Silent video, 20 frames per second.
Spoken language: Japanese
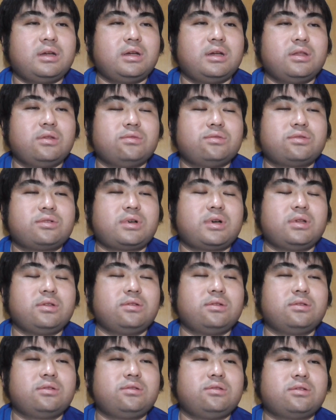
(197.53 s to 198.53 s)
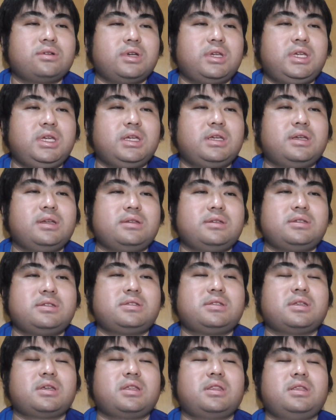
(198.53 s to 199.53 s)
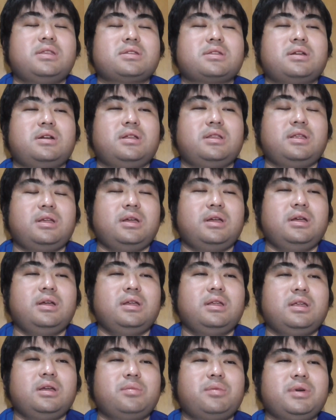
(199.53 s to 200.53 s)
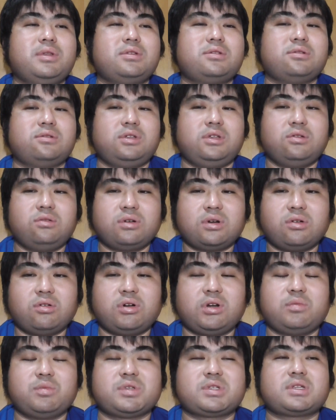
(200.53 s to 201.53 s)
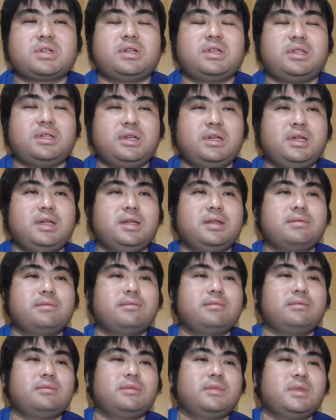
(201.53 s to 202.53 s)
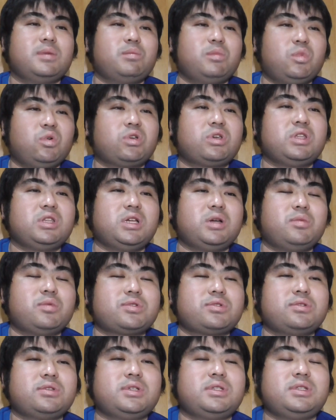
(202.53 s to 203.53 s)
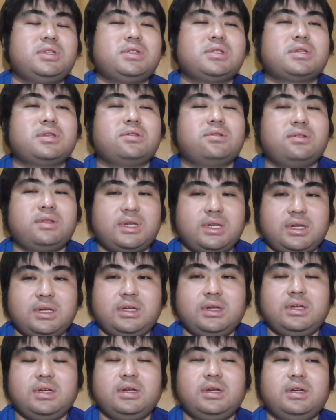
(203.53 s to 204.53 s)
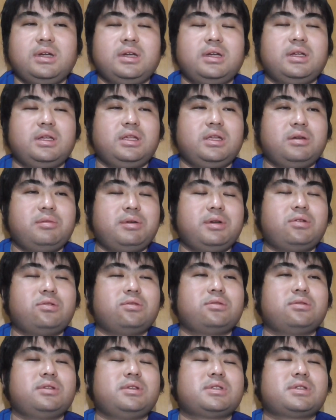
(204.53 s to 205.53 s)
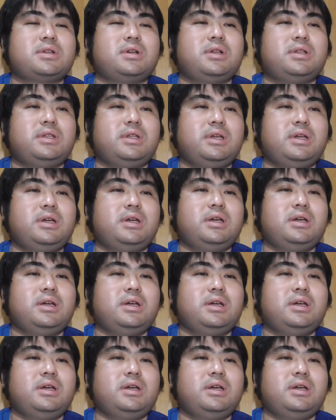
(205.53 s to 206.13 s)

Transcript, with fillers: あの不可能っていうか非現実的ですからねやばいですよ日本が終わりますからね沖縄もそうなんですけどねやばいことですからね